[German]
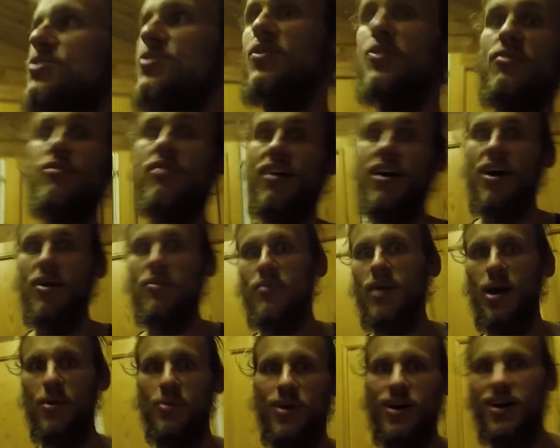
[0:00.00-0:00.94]
schön warm,
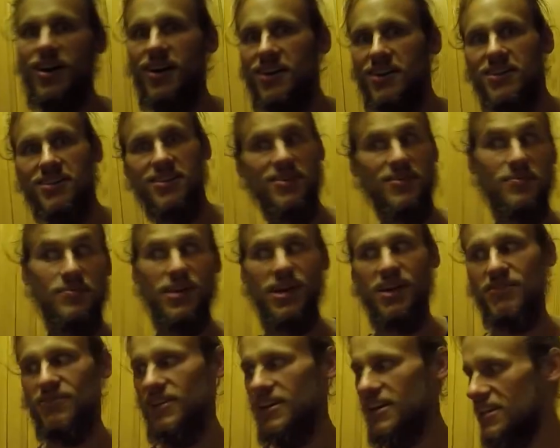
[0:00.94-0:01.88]
aber
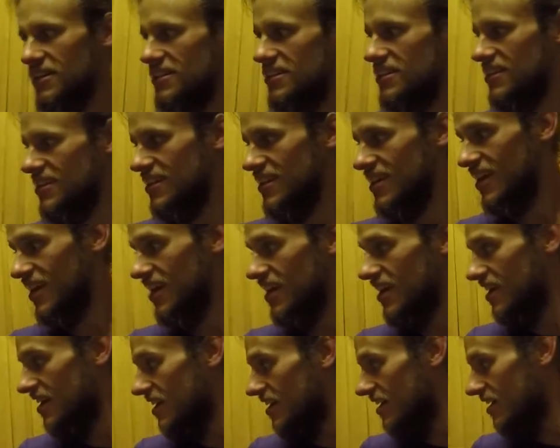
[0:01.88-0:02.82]
perfekt.
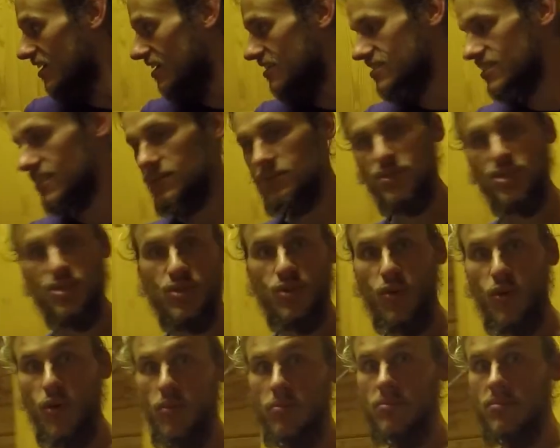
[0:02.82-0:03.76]
Es gibt
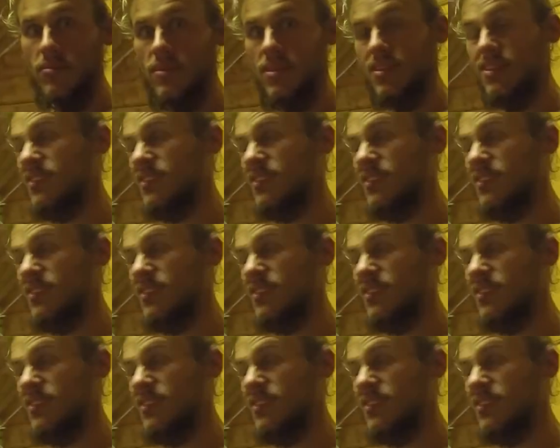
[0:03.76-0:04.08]
Strom,